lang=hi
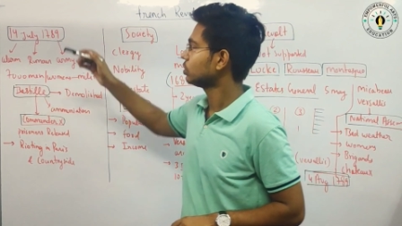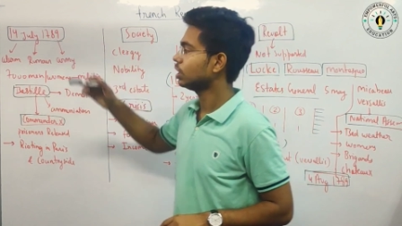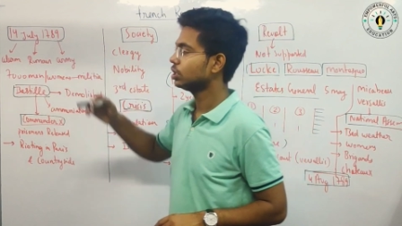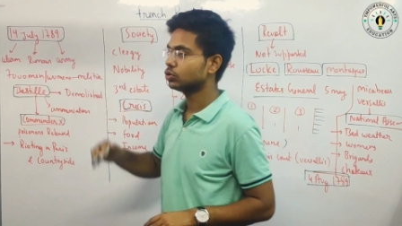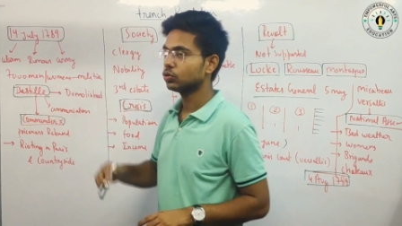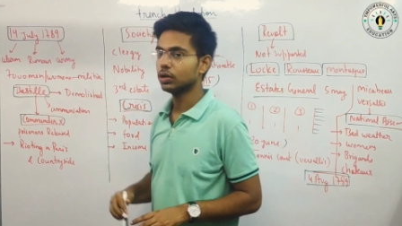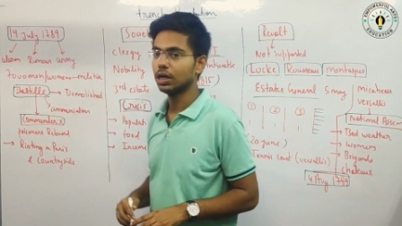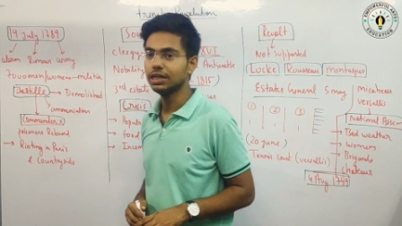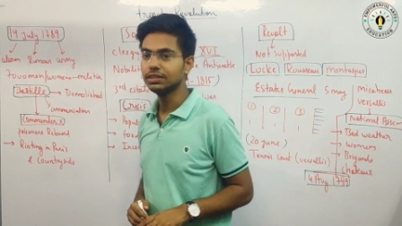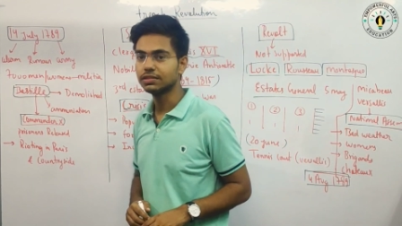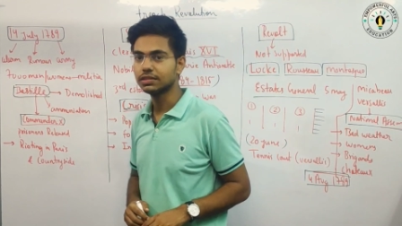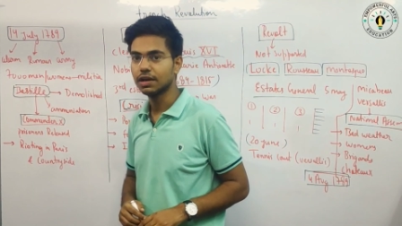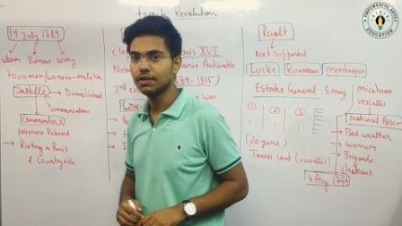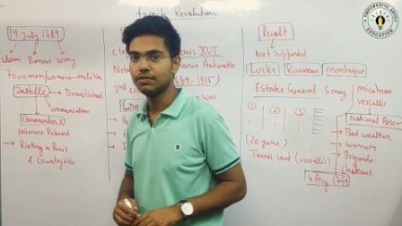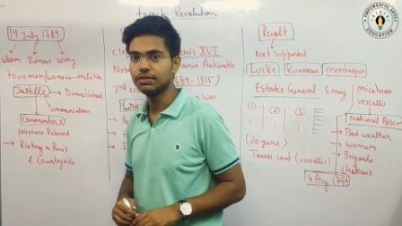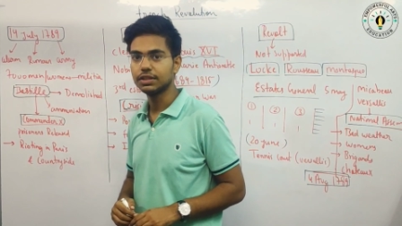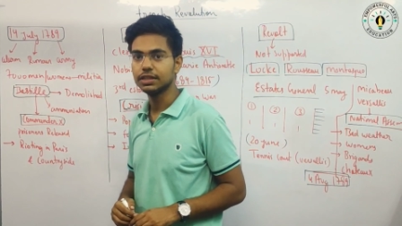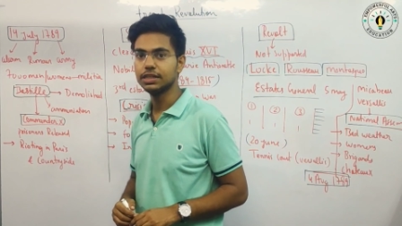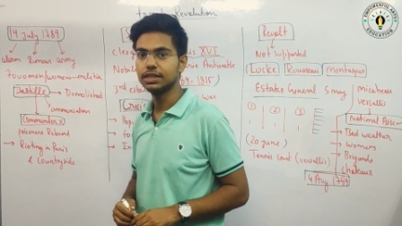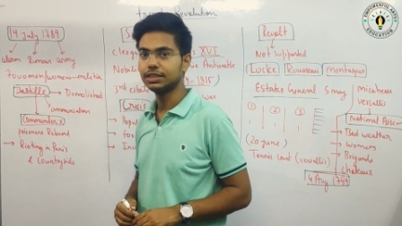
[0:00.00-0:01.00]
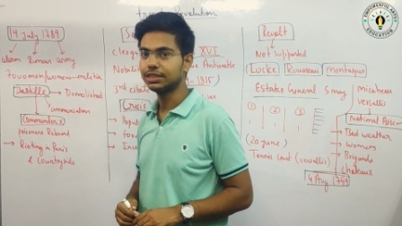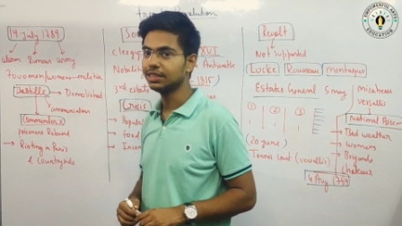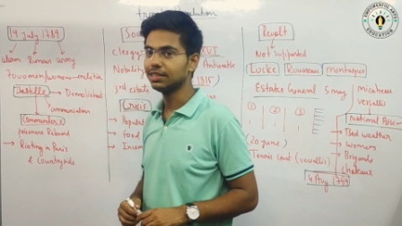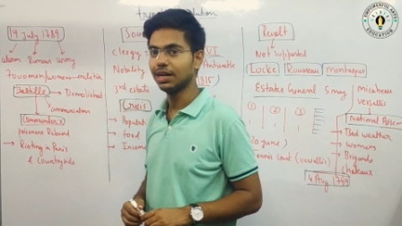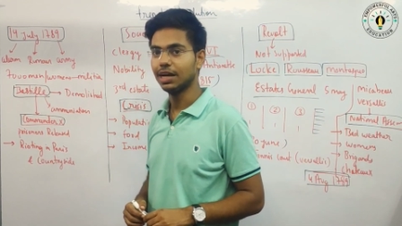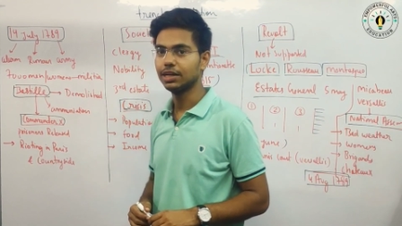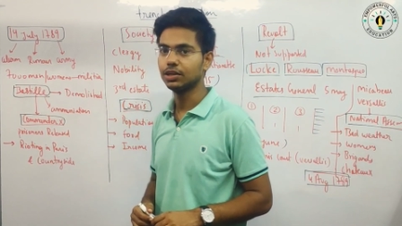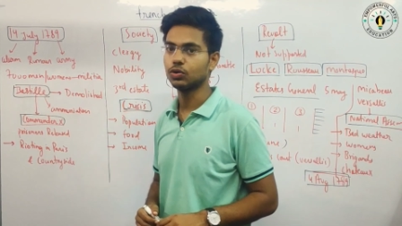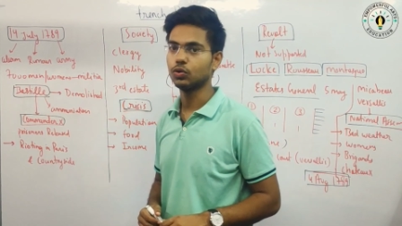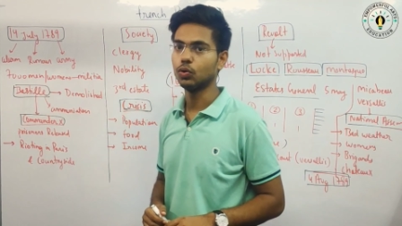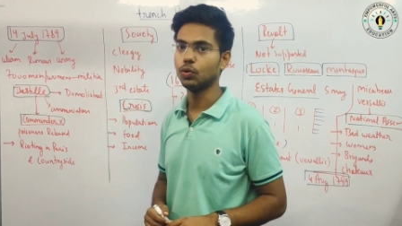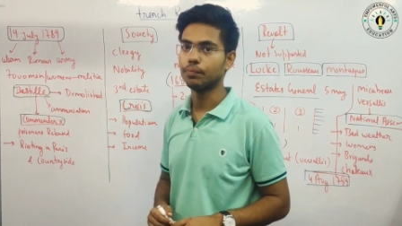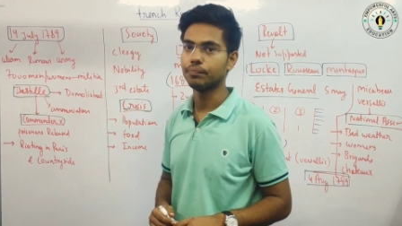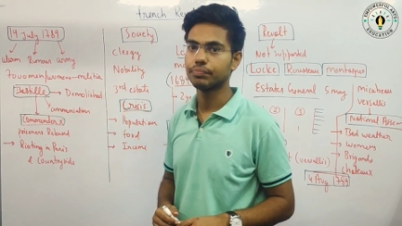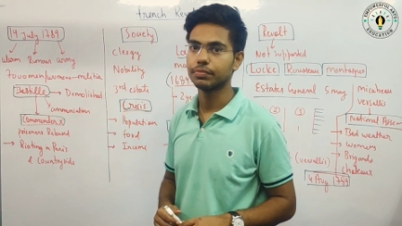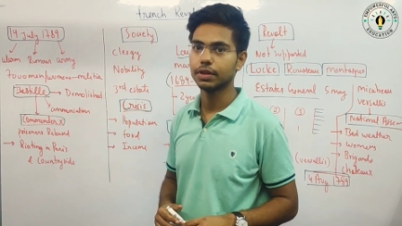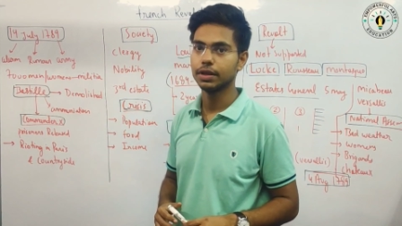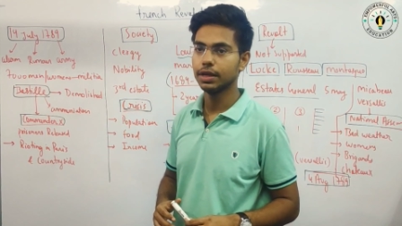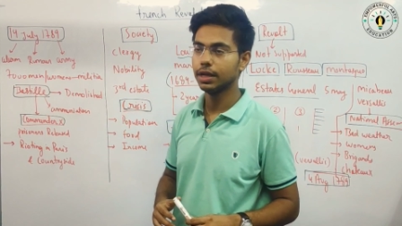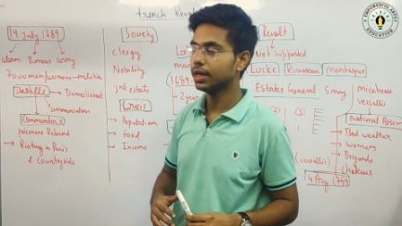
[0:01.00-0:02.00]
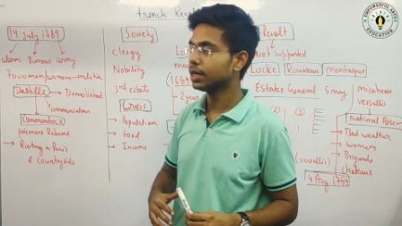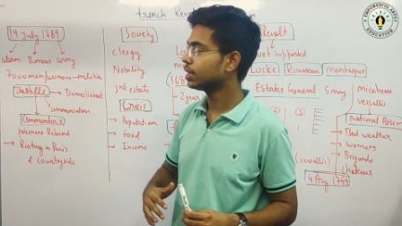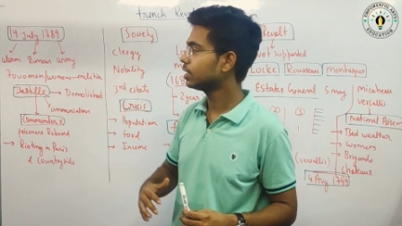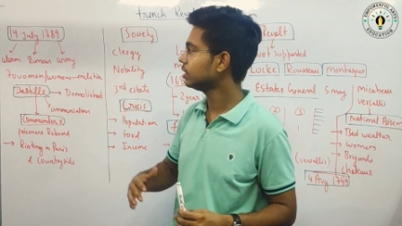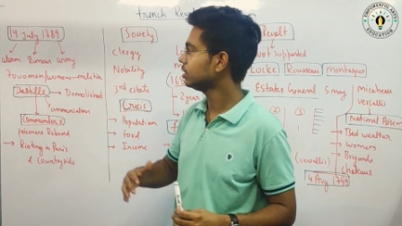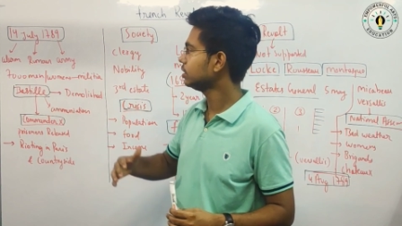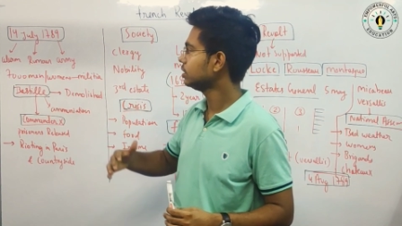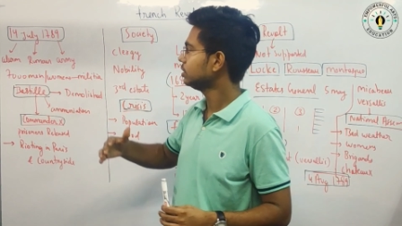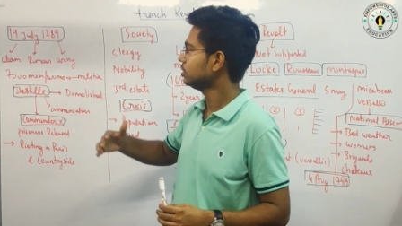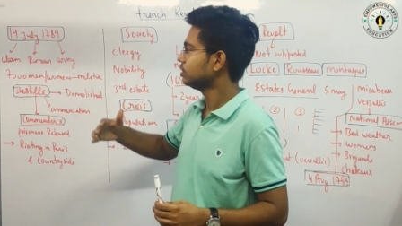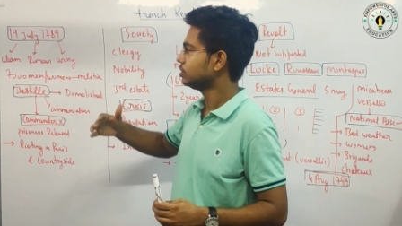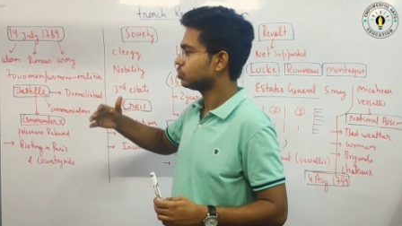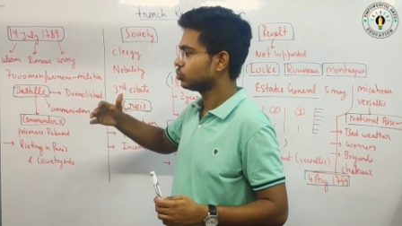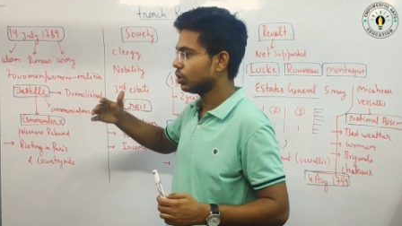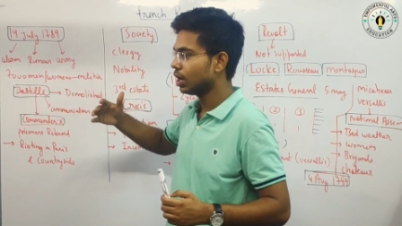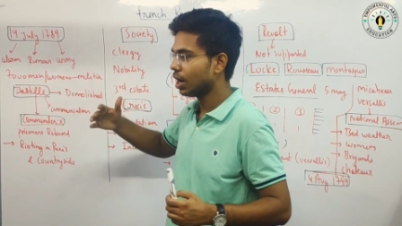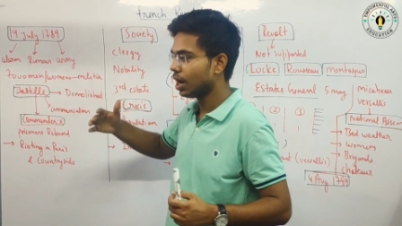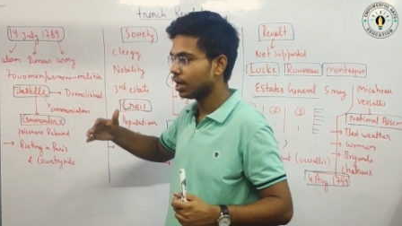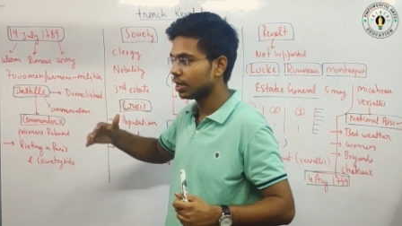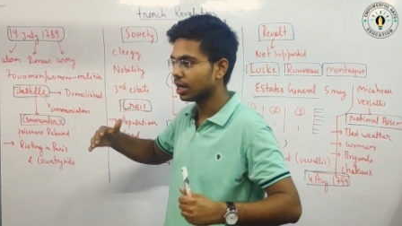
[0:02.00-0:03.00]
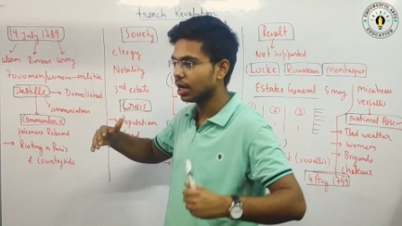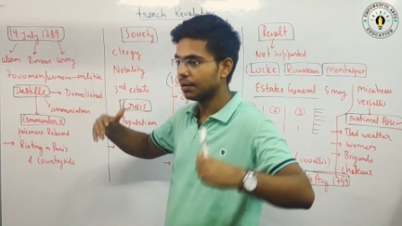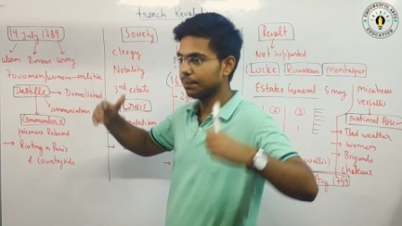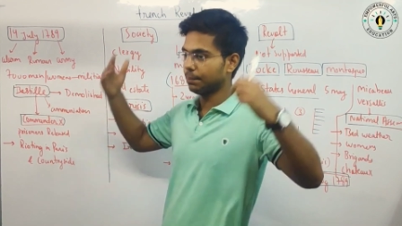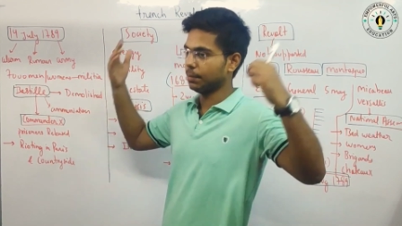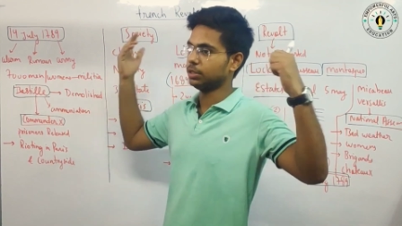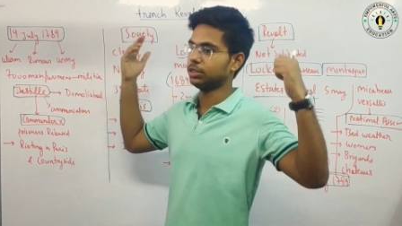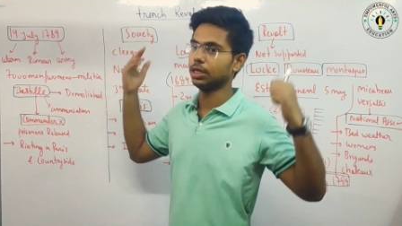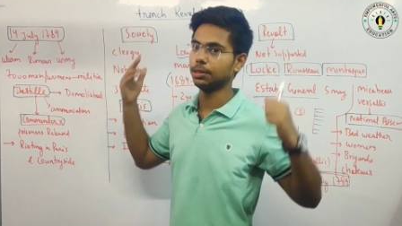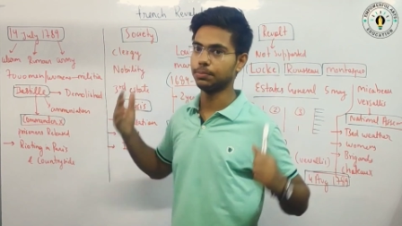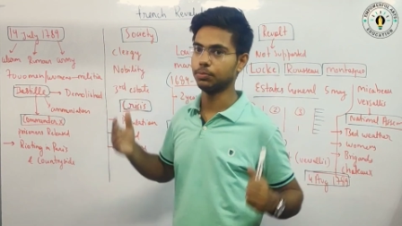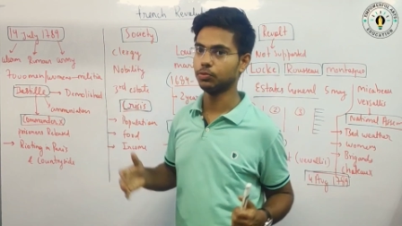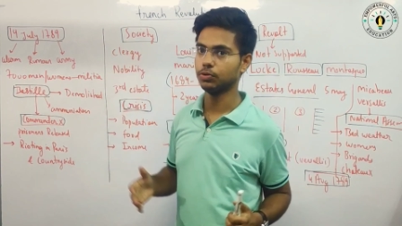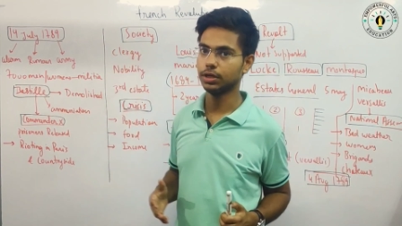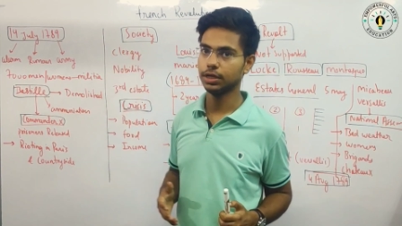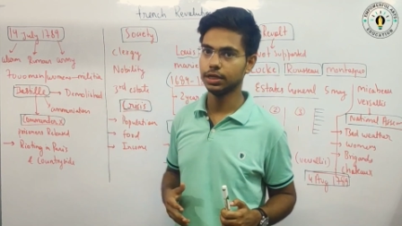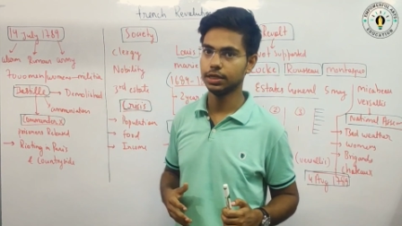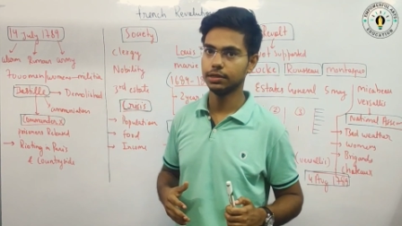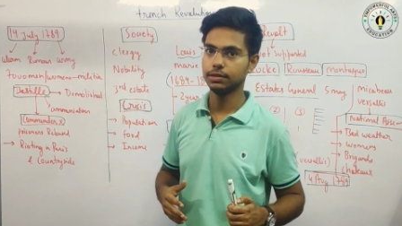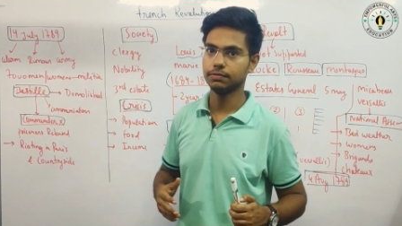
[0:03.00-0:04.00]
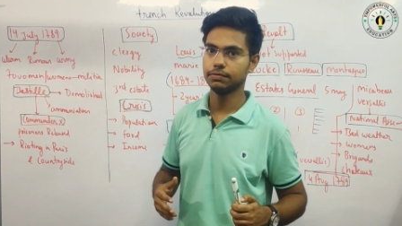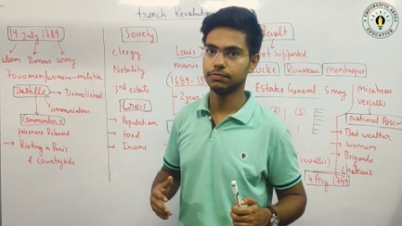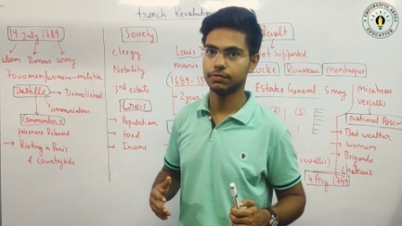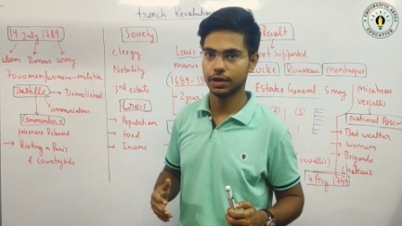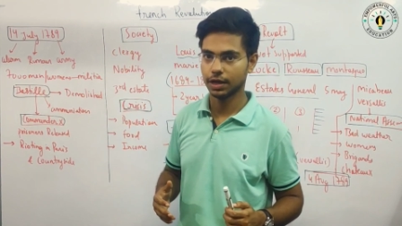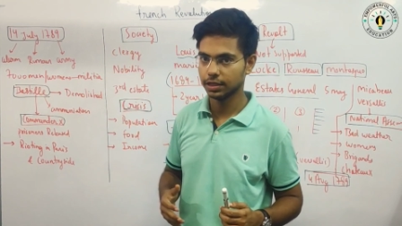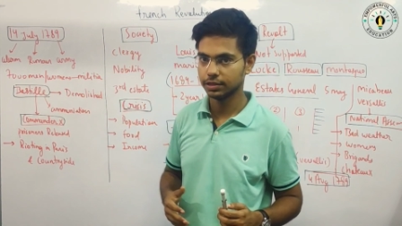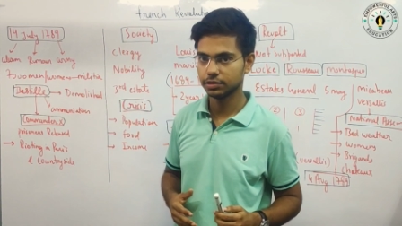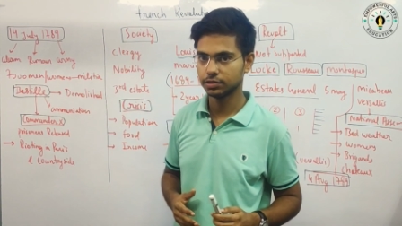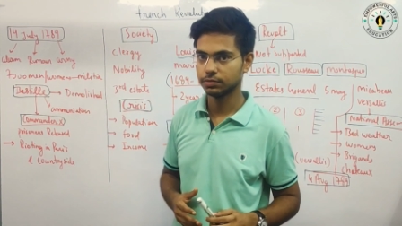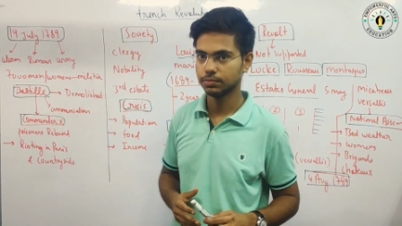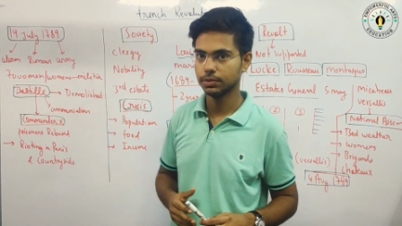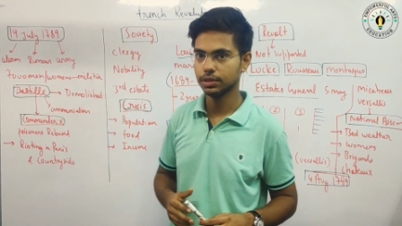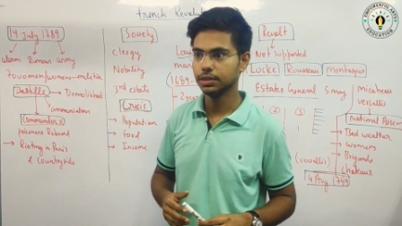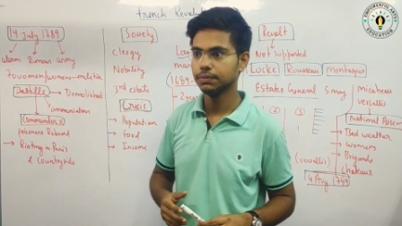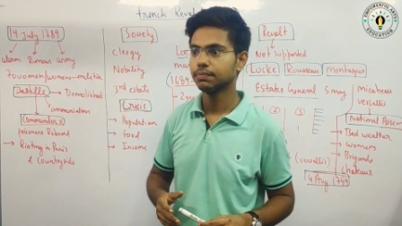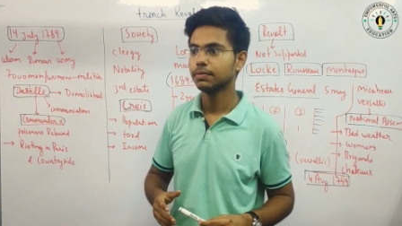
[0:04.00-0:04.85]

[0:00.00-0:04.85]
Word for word: जुलाई सेवनटीन एसी नाइन को एक जो है अलार्म बजा पूरे फ्रांस में